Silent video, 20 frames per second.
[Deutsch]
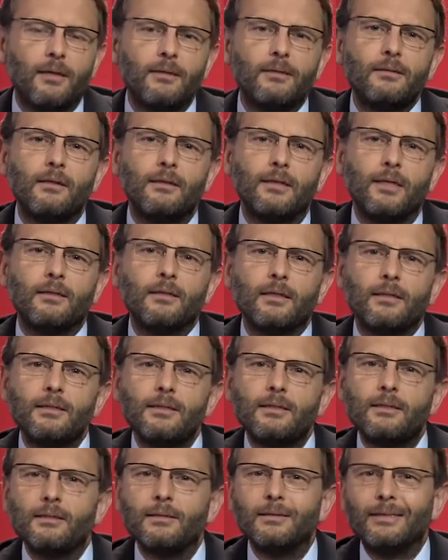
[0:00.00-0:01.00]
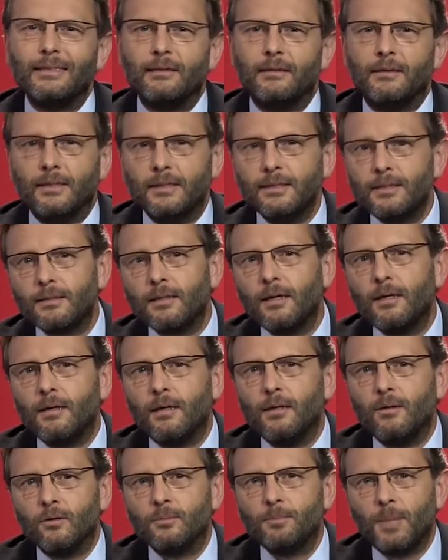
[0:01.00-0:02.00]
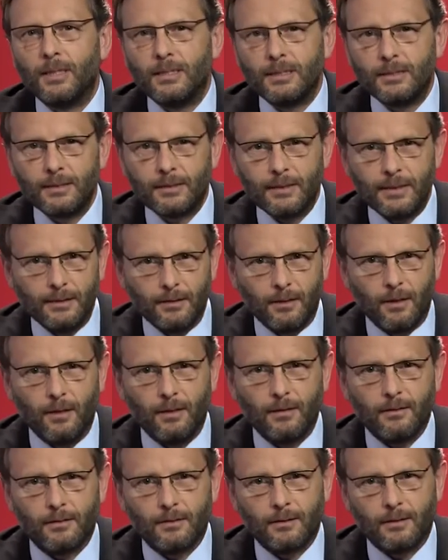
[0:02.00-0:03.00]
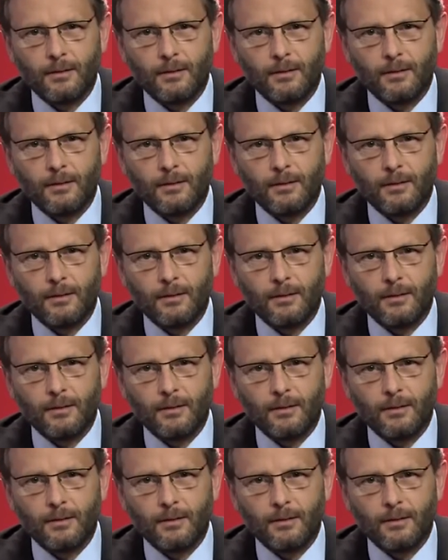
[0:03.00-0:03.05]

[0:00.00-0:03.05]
Anteil der Christen in Israel und Palästina,